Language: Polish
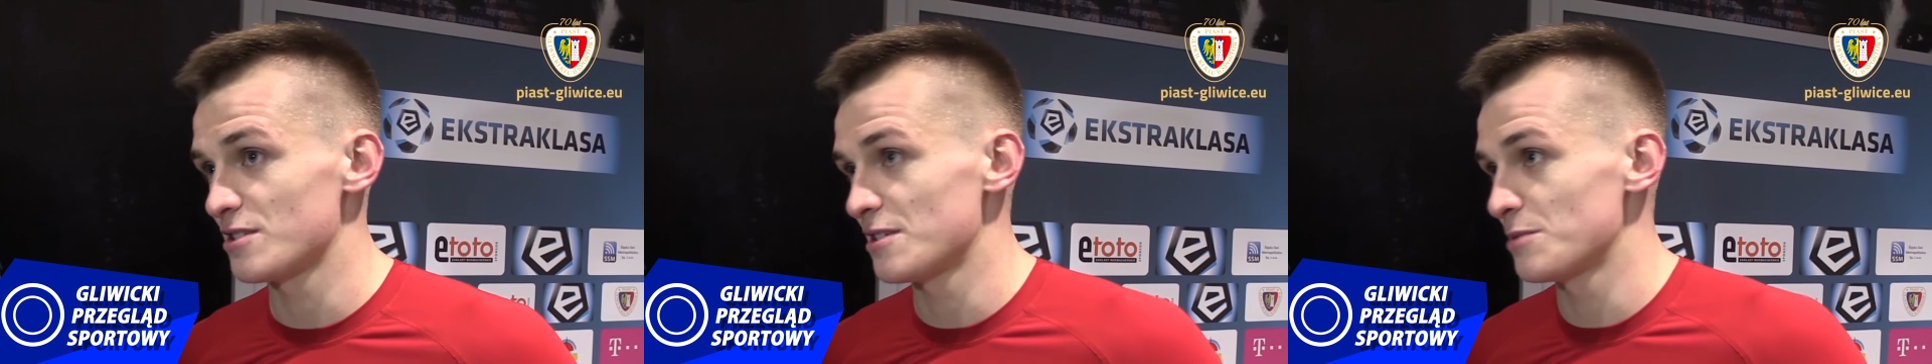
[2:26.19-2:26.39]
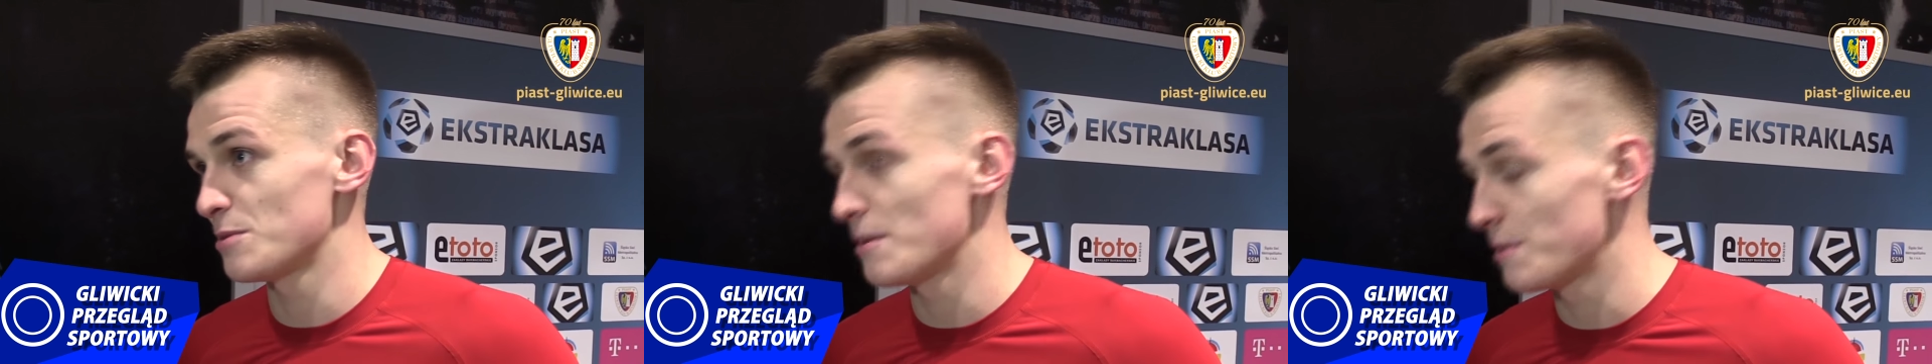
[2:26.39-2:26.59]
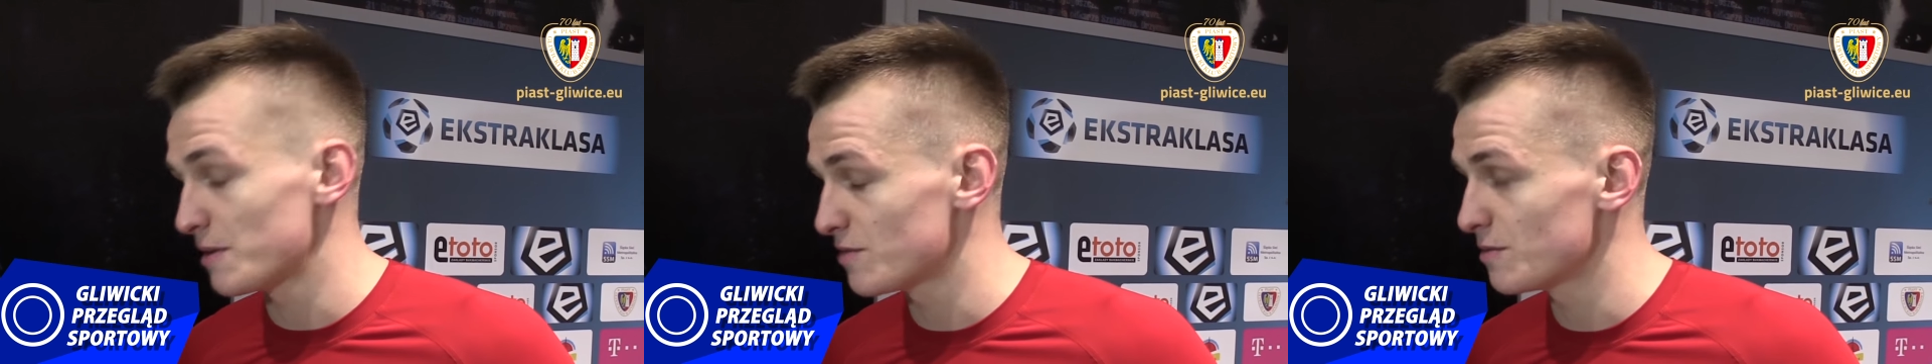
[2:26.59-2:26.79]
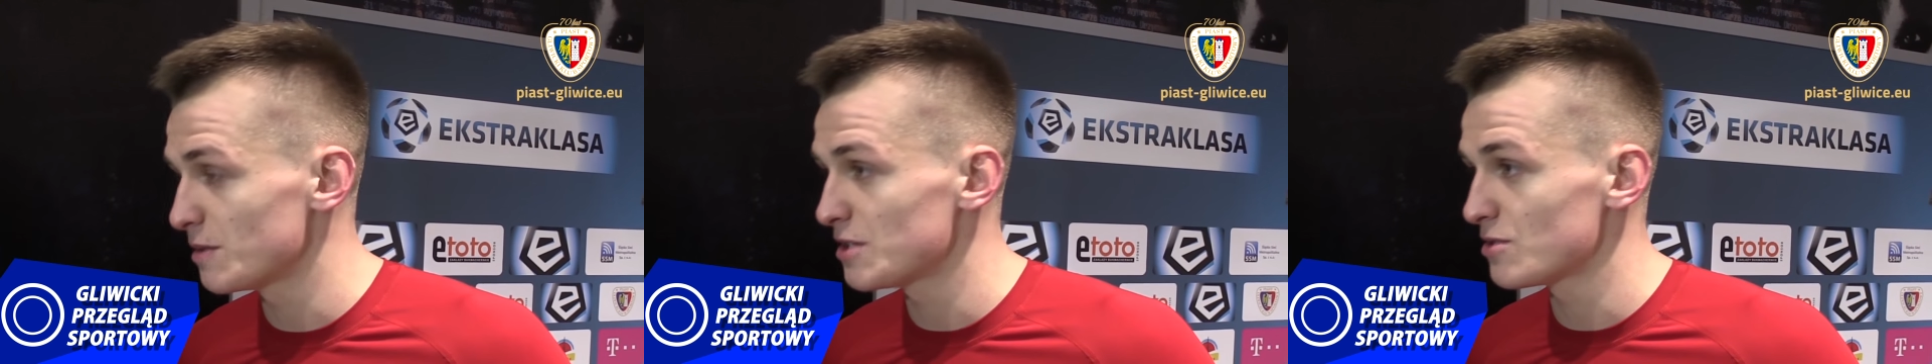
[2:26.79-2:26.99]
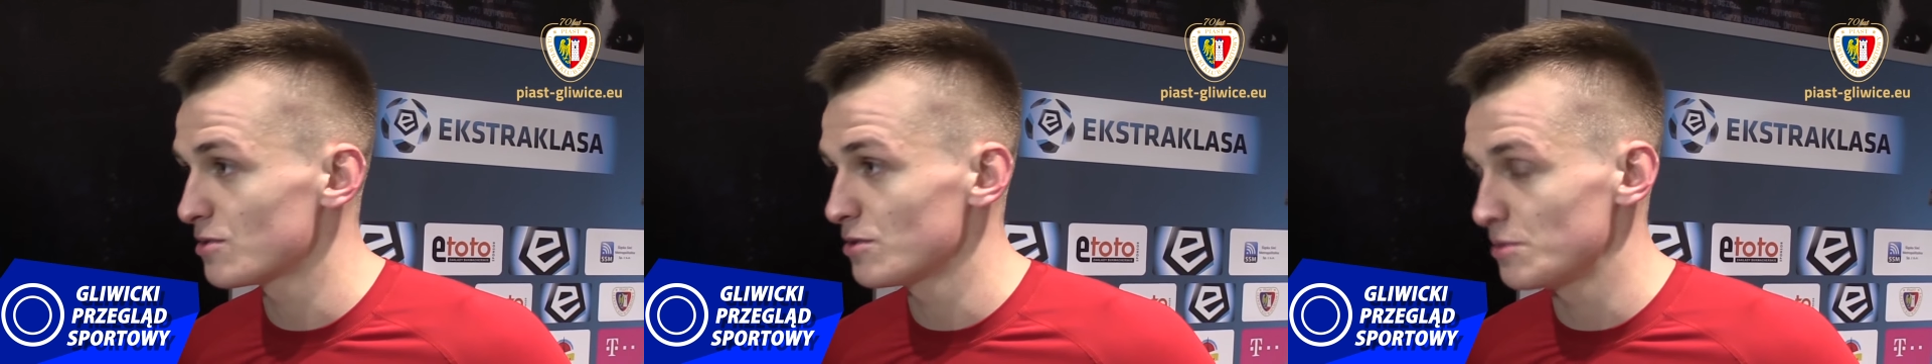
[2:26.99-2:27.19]
że jesteśmy na
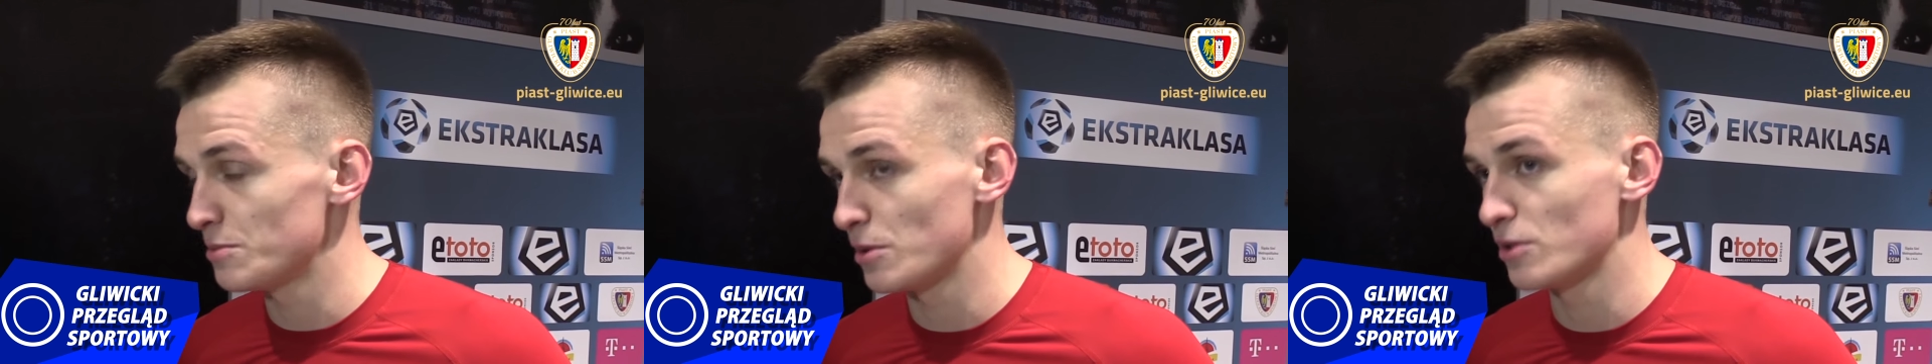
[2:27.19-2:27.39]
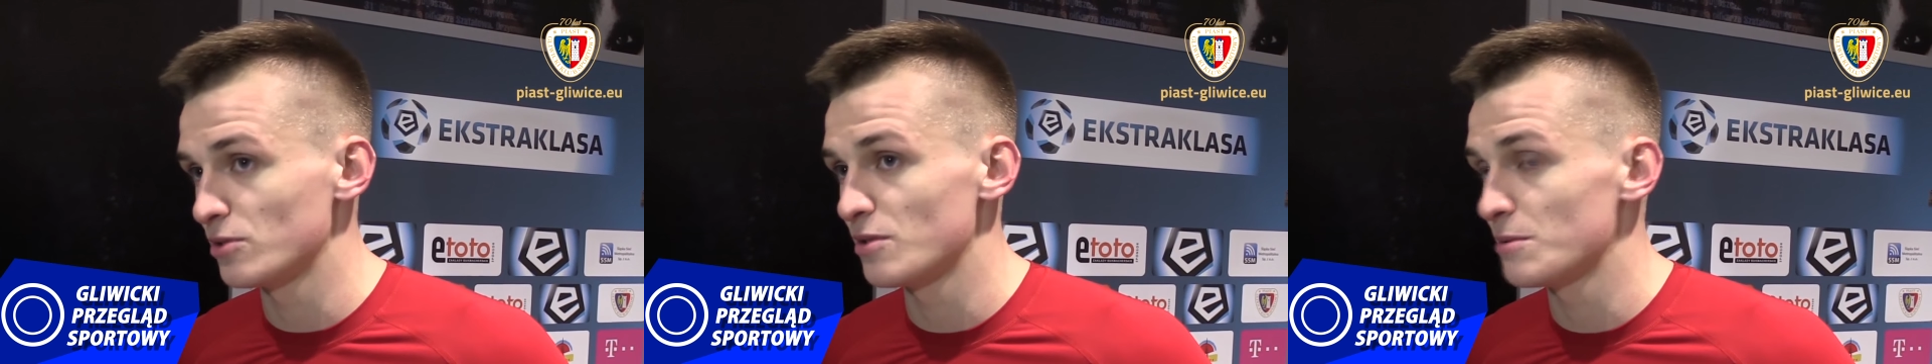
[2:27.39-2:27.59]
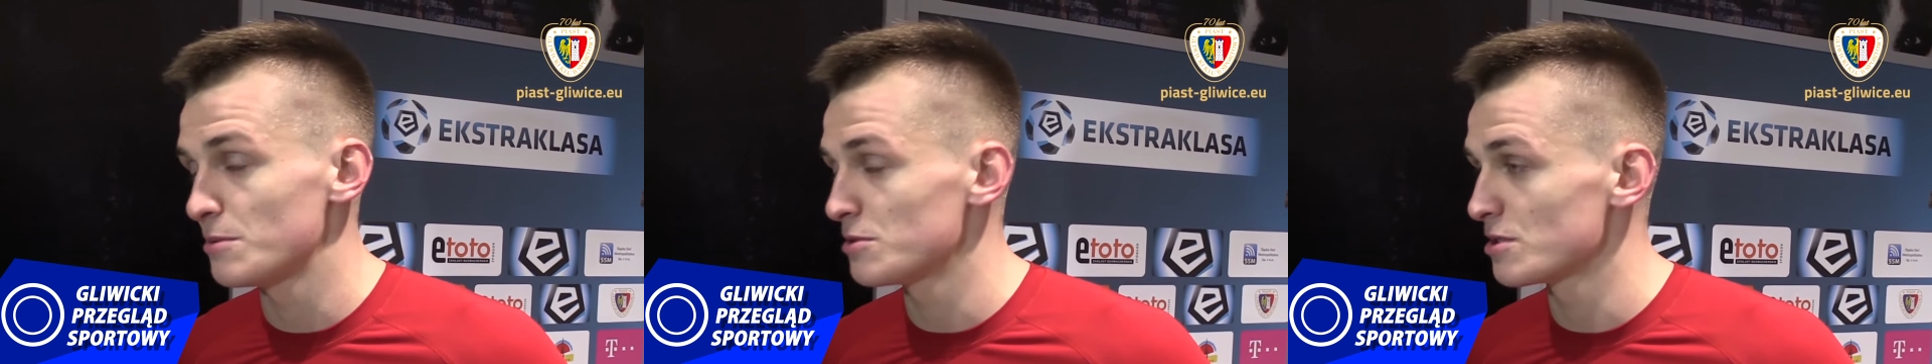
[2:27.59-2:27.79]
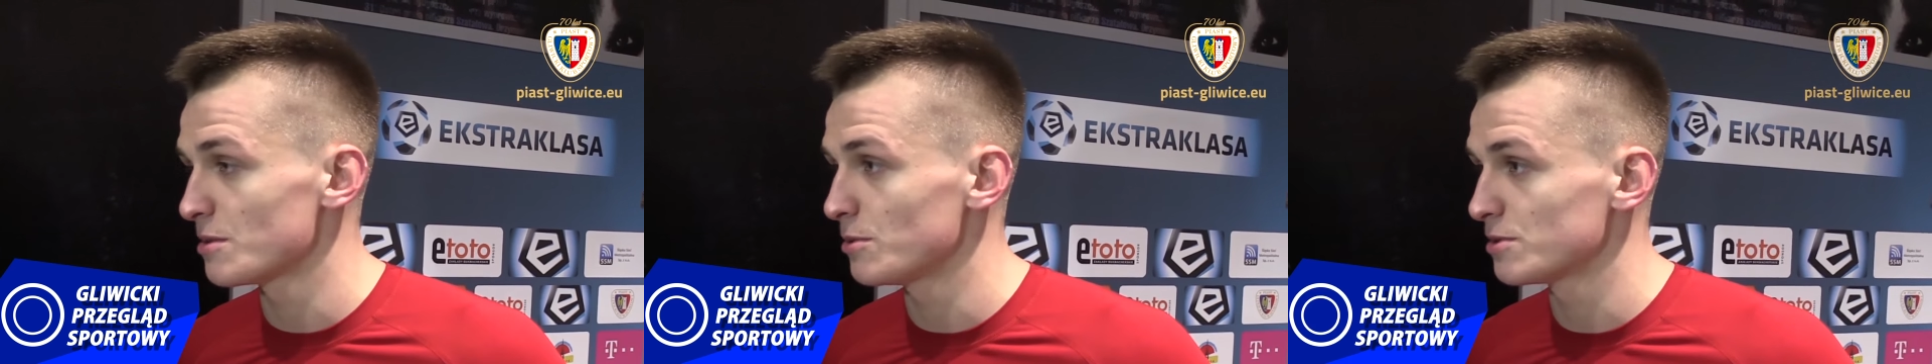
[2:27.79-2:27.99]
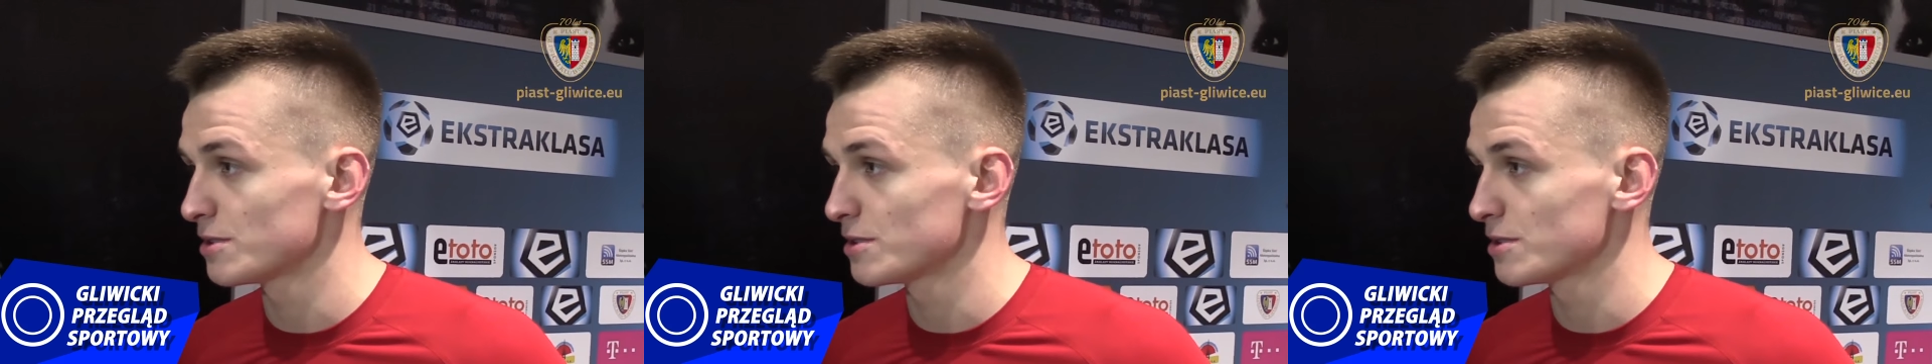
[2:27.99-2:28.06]
pierwszym miejscu i pokonujemy Mistrza